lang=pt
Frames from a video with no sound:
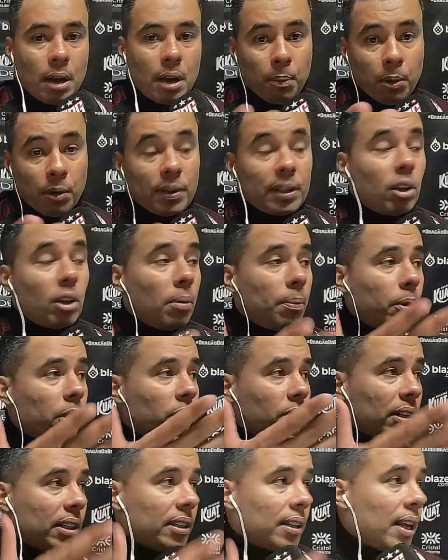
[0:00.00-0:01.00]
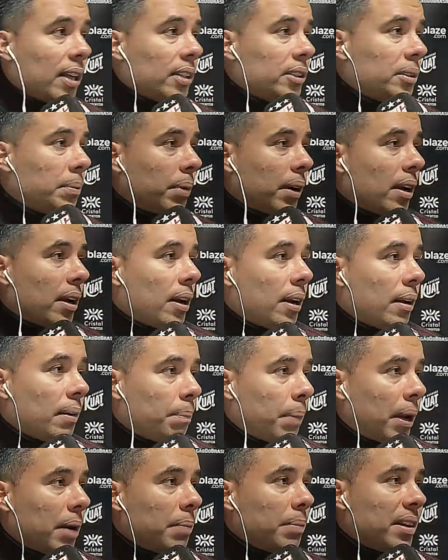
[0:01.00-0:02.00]
Aproveitar a oportunidade
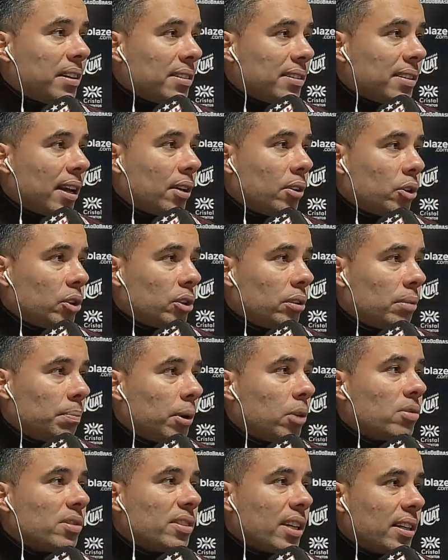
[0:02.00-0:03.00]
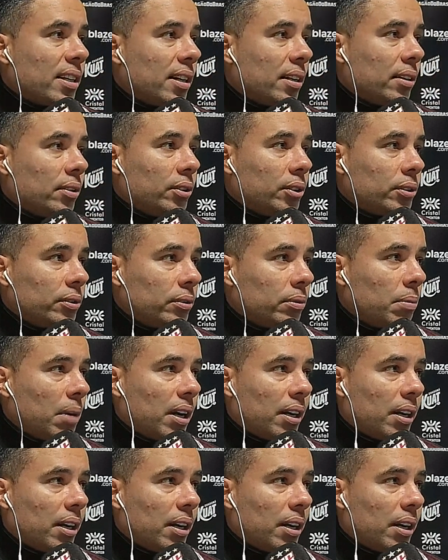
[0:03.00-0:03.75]
para parabenizá-los pelos 100 anos,